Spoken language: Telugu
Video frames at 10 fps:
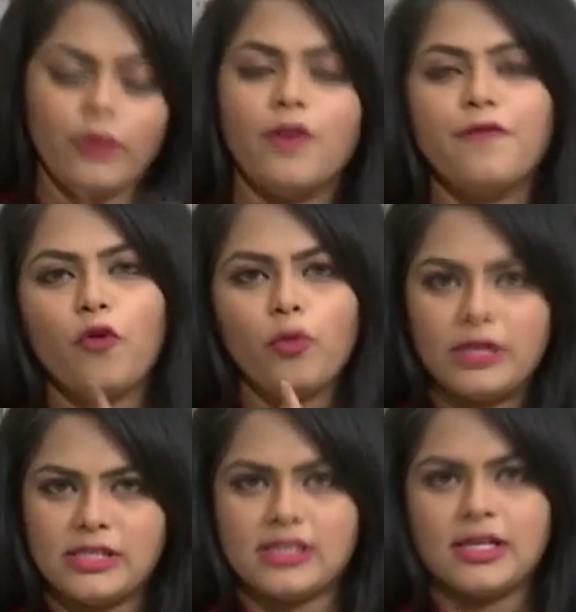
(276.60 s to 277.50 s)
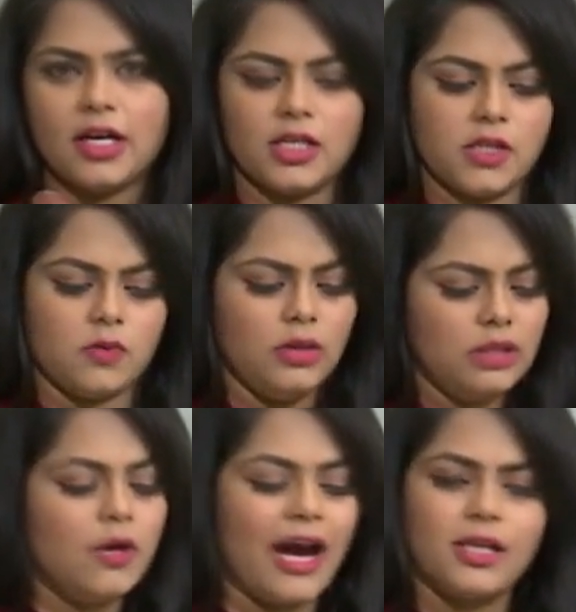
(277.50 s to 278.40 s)
ఒక ఫోర్ పీసెస్లో కట్ చేసుకుని
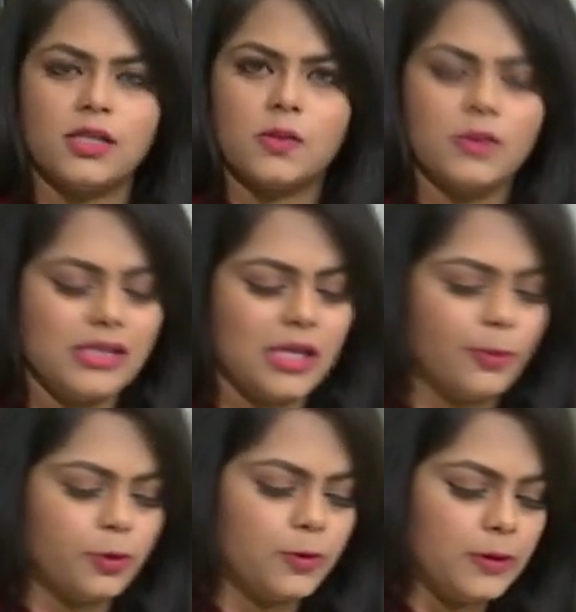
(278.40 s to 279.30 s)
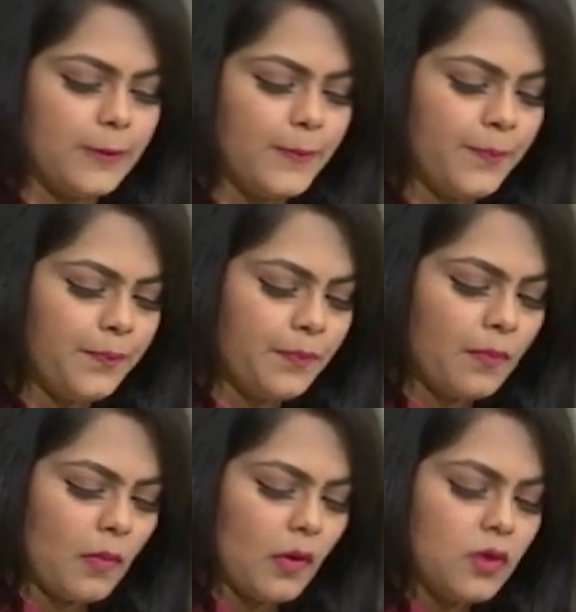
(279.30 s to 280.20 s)
ఇందులో యాడ్ చేసుకుంటే సరిపోతుంది
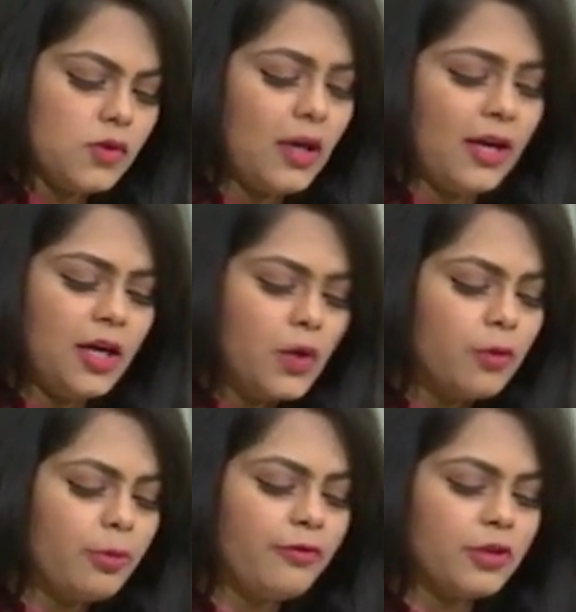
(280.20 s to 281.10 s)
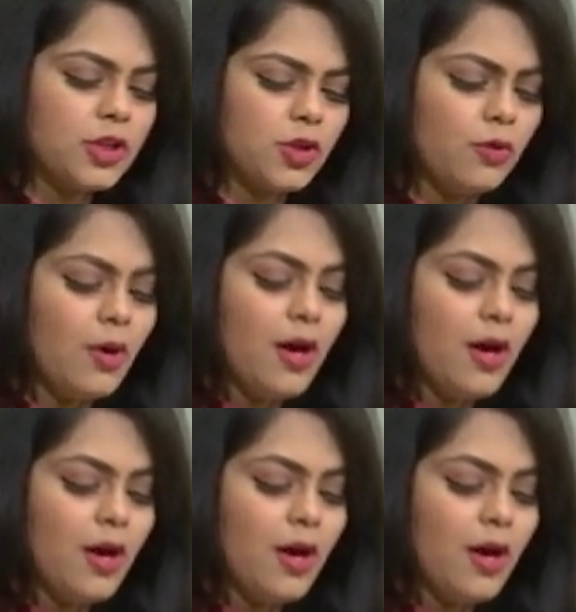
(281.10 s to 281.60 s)
సో అలా కూడా ప్రిఫర్ చేయొచ్చు